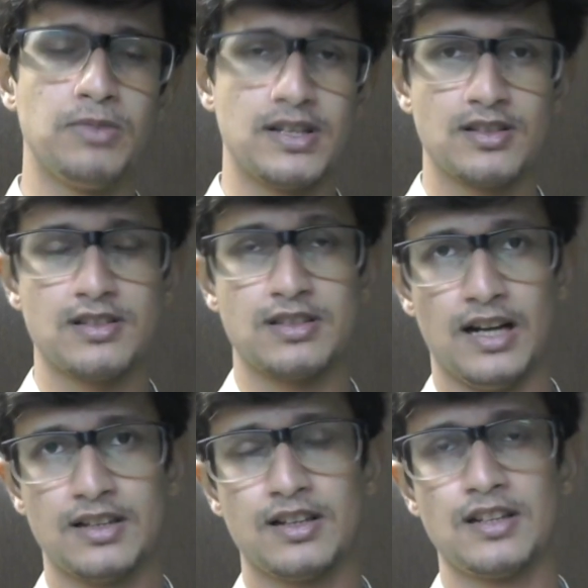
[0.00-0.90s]
टेस्टर
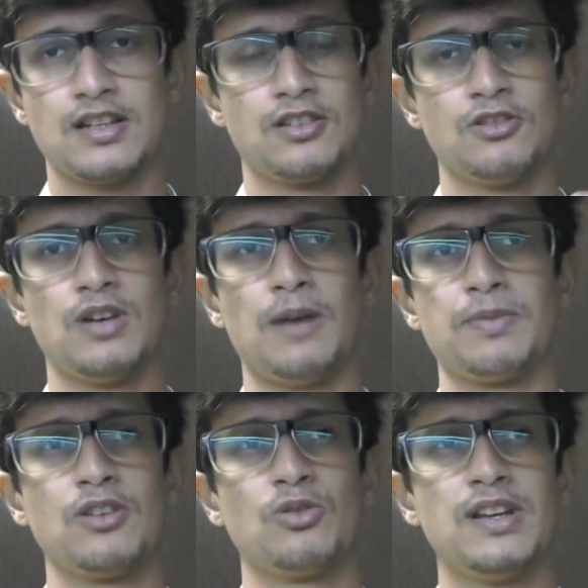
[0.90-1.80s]
स्टार्ट करना चाहते हो
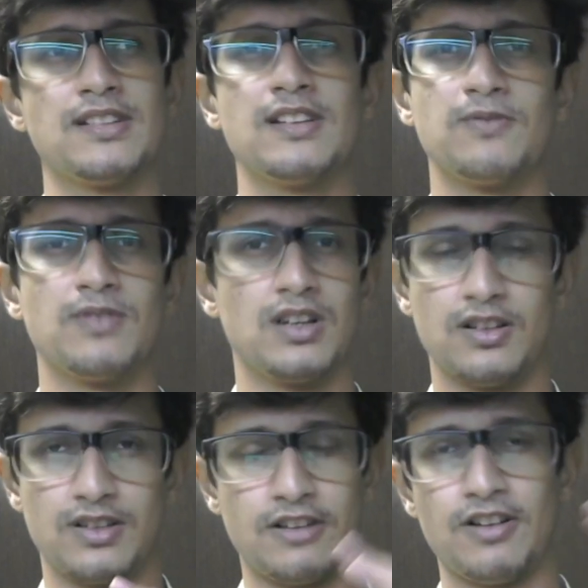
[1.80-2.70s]
आपकी कोई ऐसे
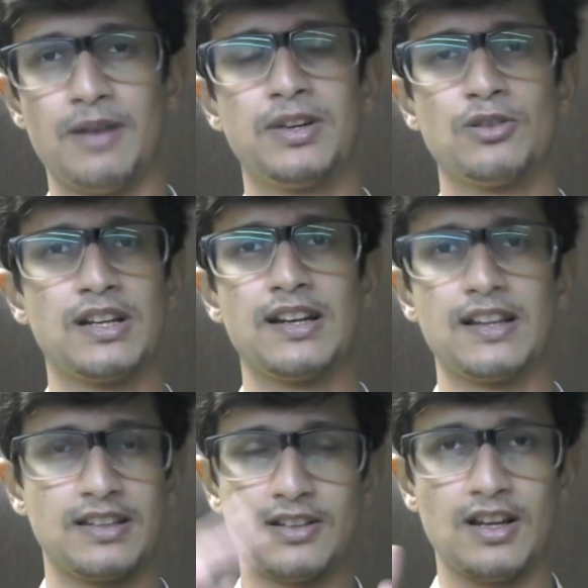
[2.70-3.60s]
रिक्वायरमेंट तो नहीं
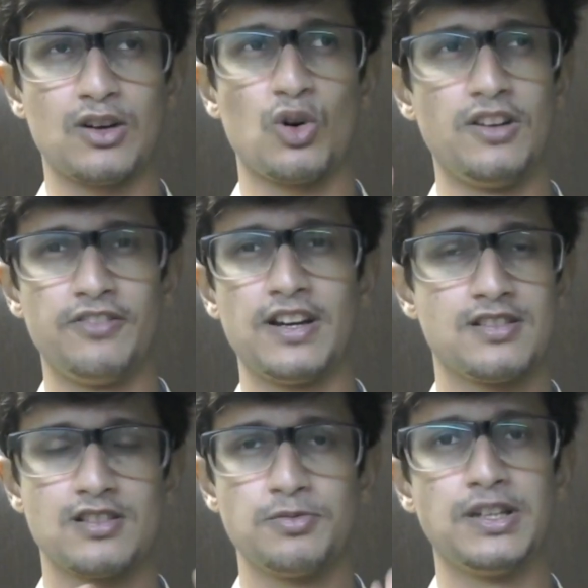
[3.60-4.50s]
रहती कि या
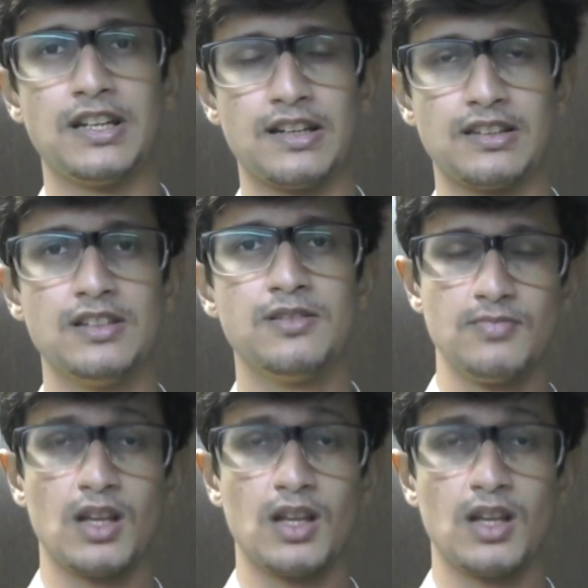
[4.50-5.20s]
क्वालिफिकेशन भी नहीं रहती